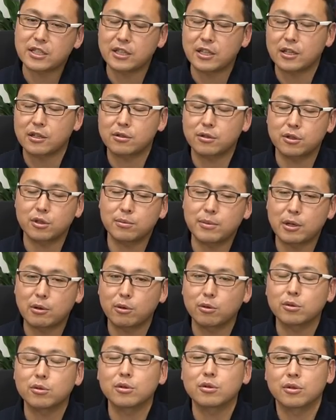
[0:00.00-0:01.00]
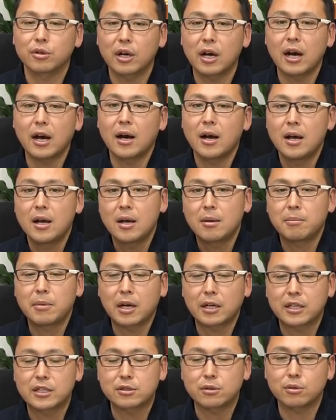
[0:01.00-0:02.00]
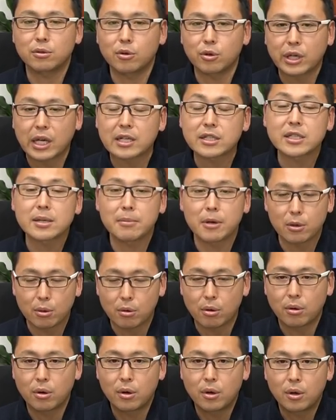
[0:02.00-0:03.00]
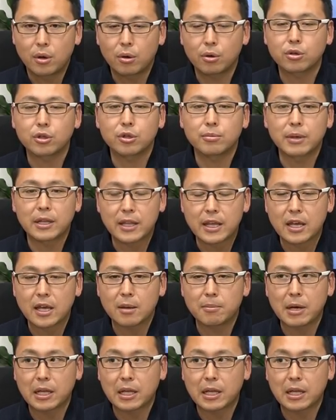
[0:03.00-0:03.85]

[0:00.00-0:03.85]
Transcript: ていただく車のほとんどが、まあ、既存のお客様のお車で、